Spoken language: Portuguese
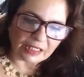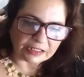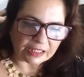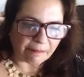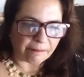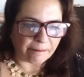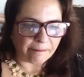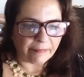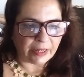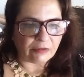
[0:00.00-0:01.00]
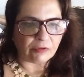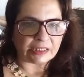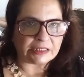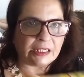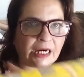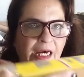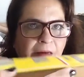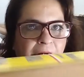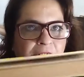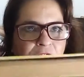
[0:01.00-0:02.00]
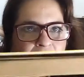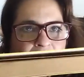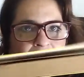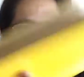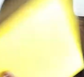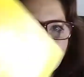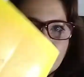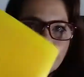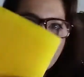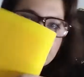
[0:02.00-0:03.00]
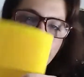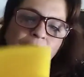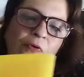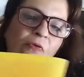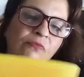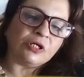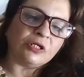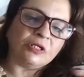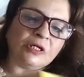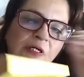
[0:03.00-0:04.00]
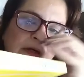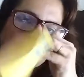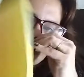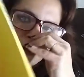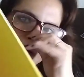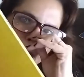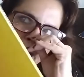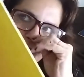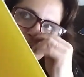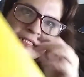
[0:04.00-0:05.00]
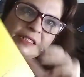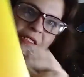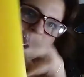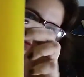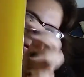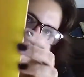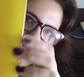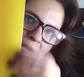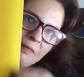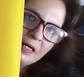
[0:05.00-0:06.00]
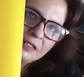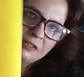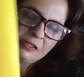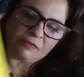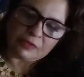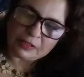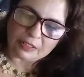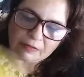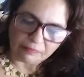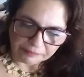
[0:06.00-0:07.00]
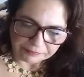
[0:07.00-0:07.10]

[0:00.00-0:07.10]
Ele está meio assim acabadinho, mas é por conta de que eu já comprei assim, né? Meio queimadinho e tal.